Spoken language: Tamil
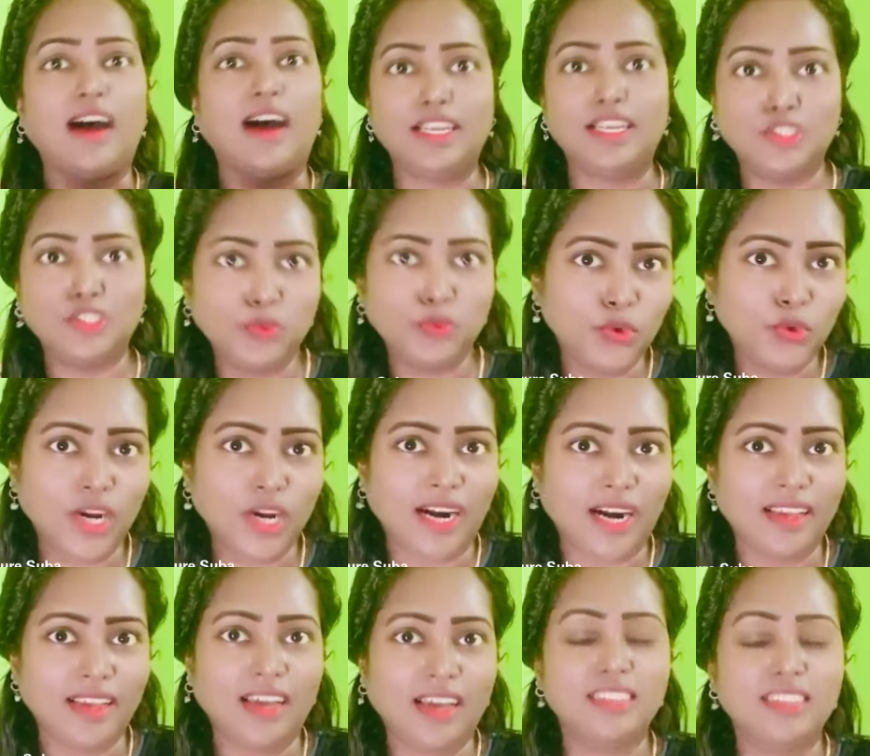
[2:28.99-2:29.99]
அதுவும்
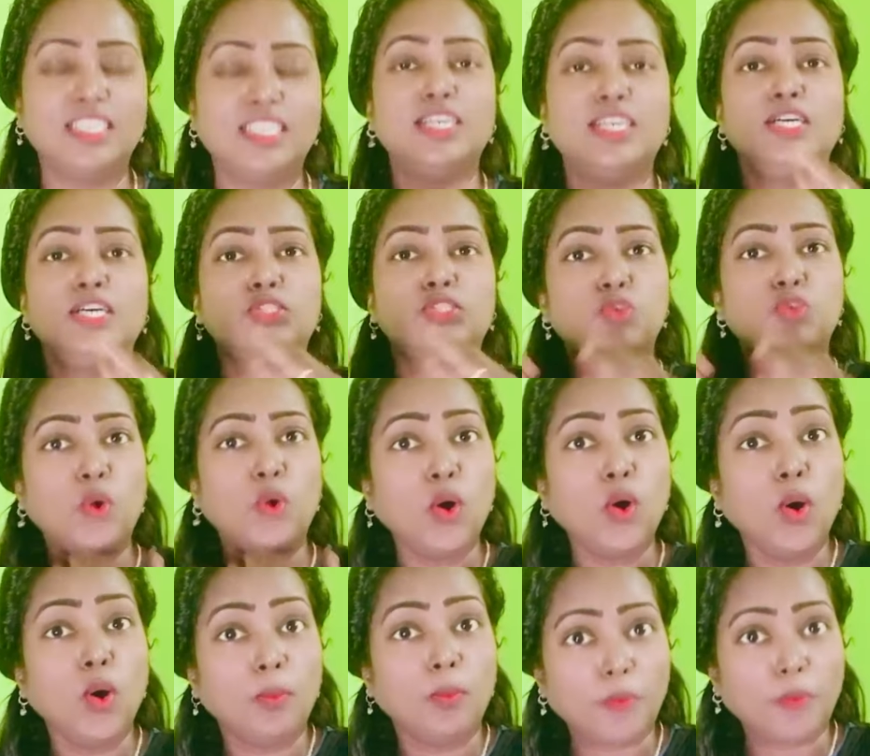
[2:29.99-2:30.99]
கிடையாது ஸோ
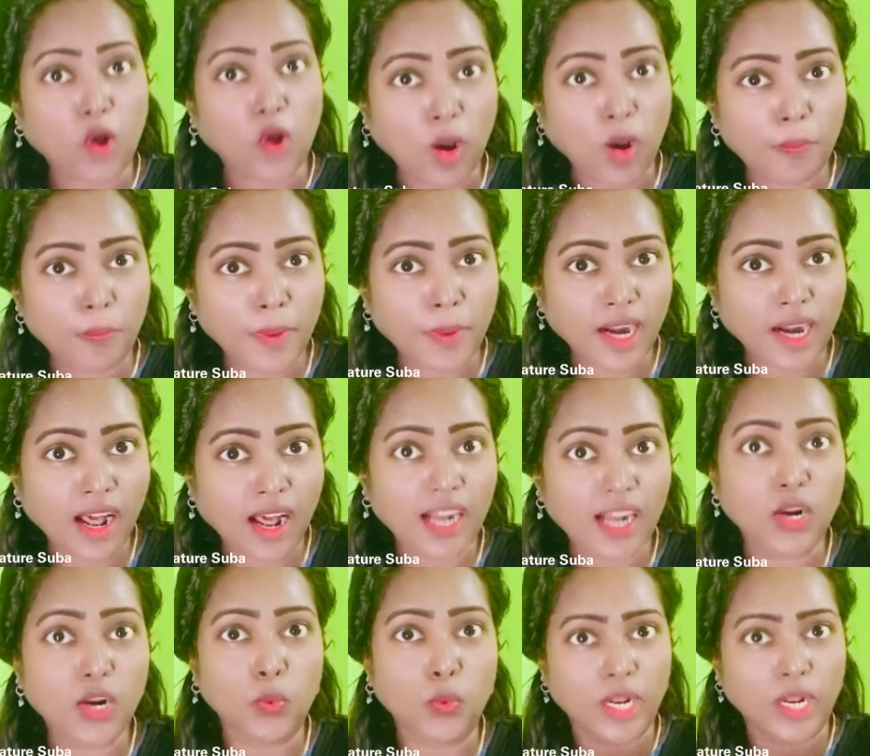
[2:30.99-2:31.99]
ப்ராப்பரான
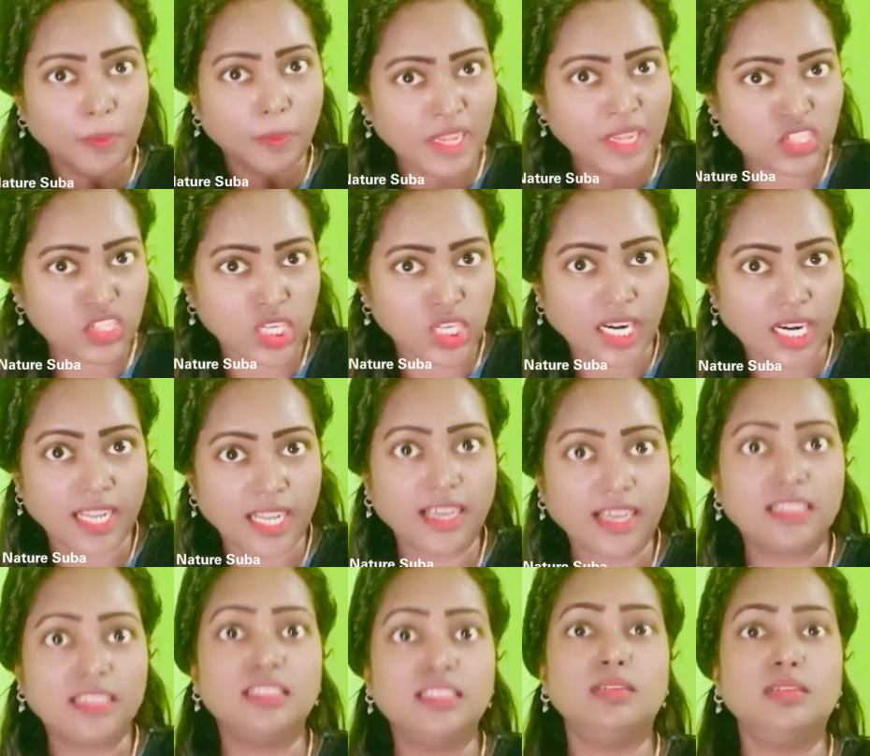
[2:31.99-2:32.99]
உடற்பயிற்சி
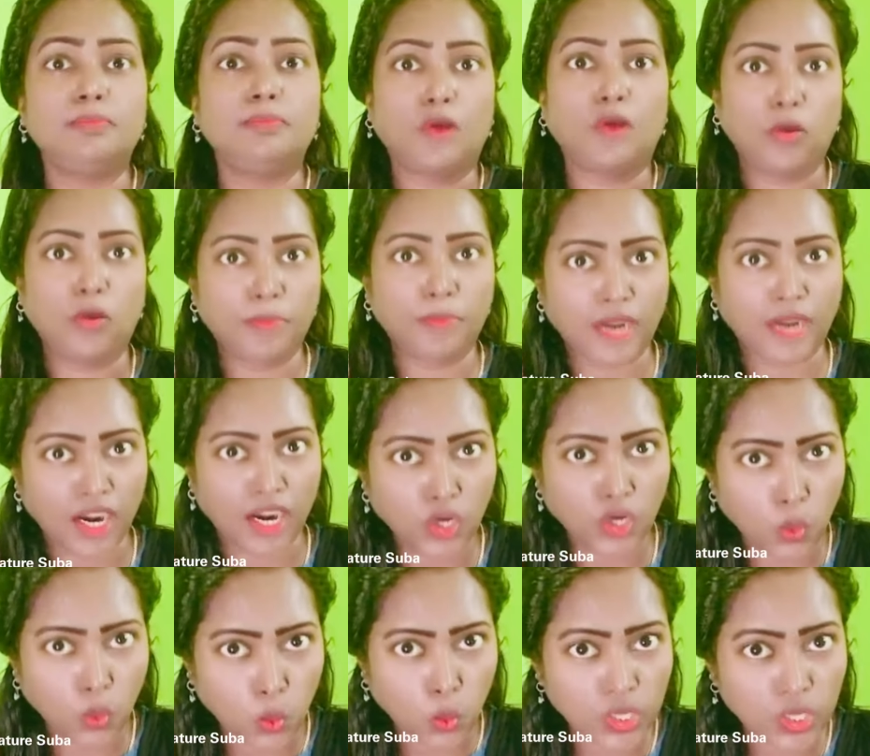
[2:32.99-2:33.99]
கிடையாது ப்ராப்பரான
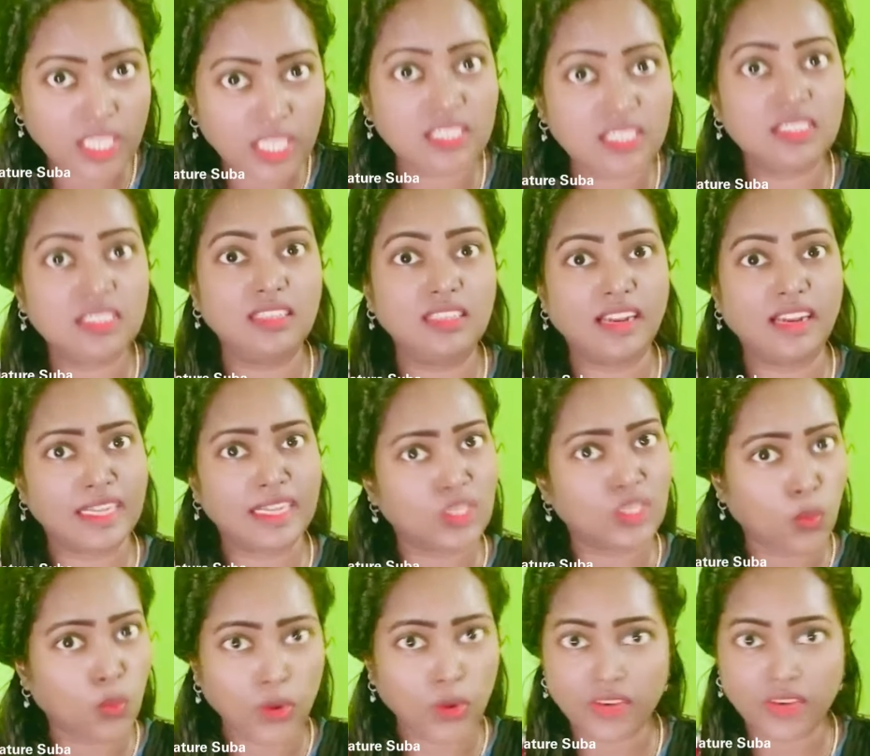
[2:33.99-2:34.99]
ஊட்டச்சத்து நிறைந்த
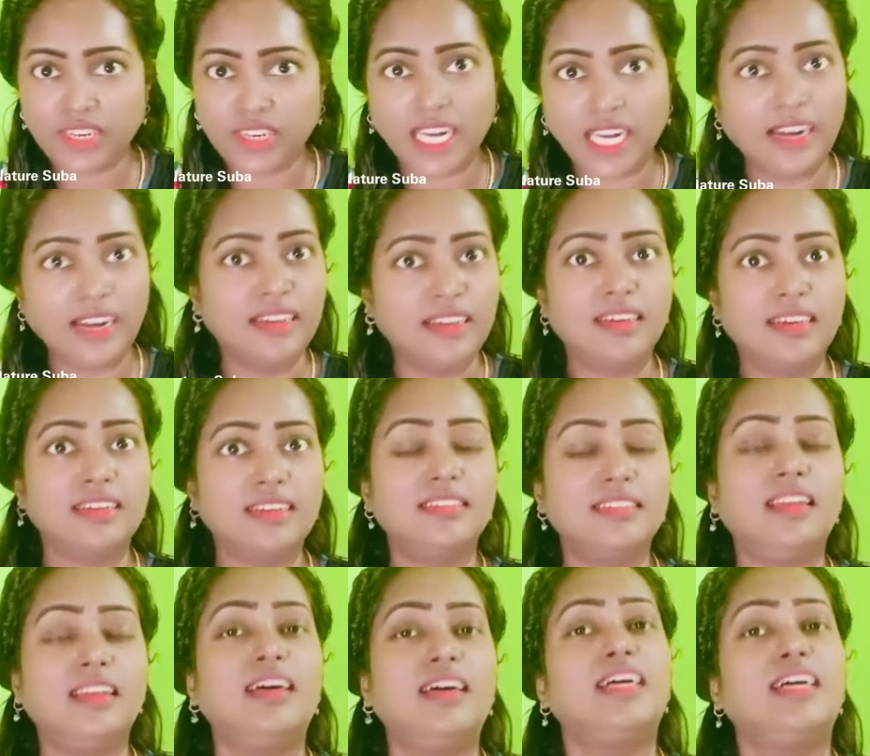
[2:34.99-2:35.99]
உணவுகள் எடுக்கிறது
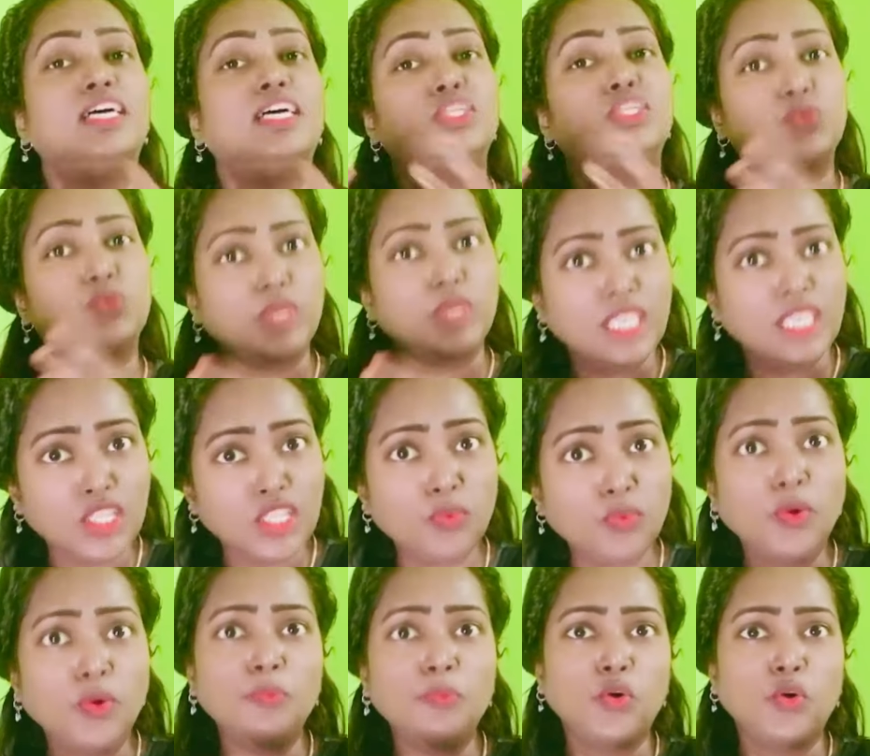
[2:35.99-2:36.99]
இல்லை ஸோ
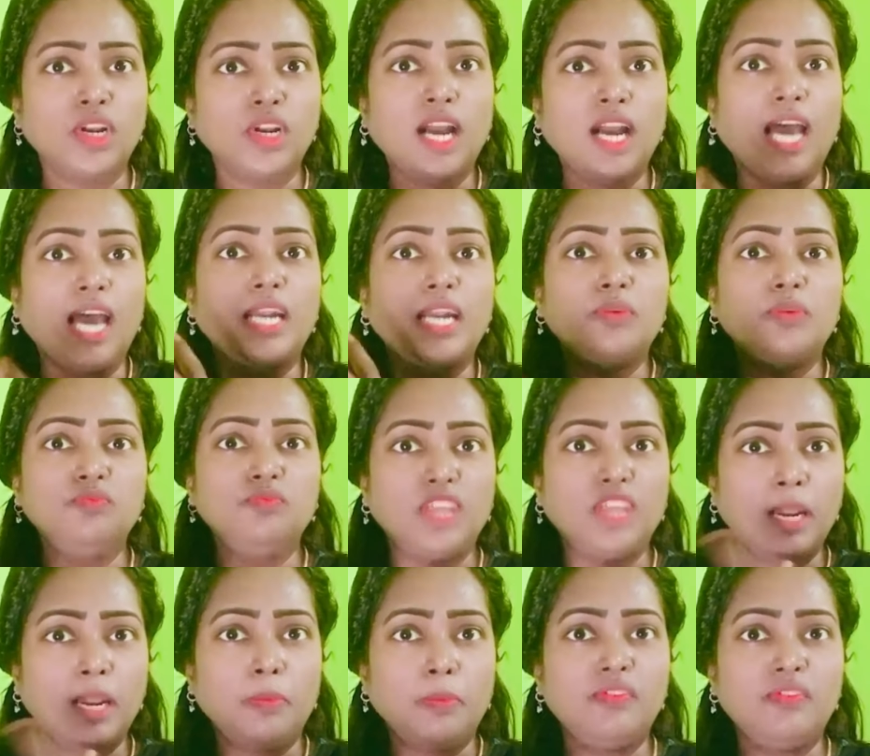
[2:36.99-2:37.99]
இதுவும் ஒரு காரணம்
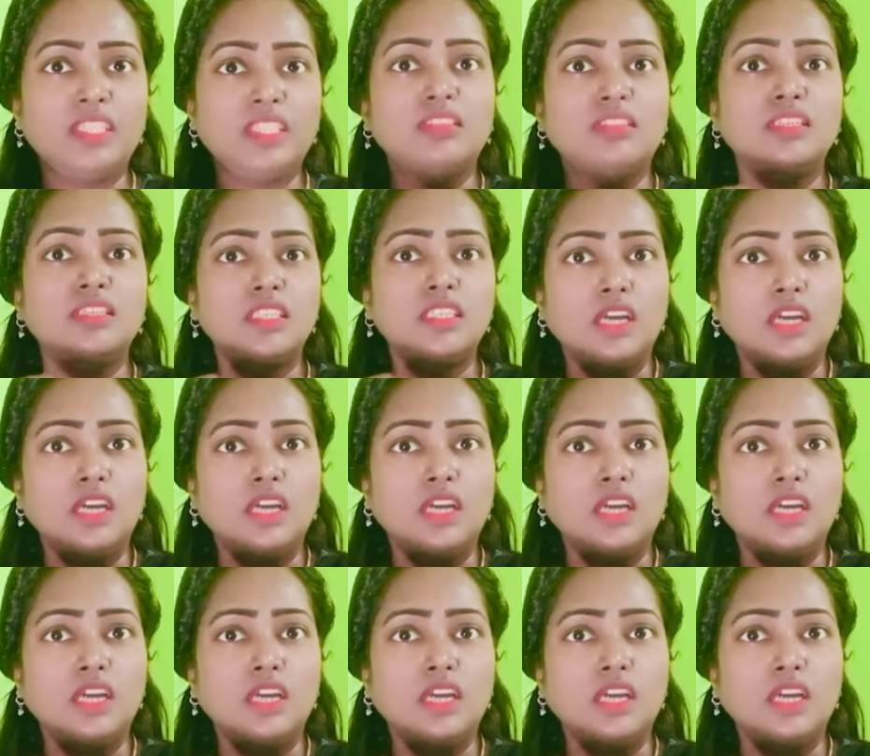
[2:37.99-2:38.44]
விரைப்பு வந்து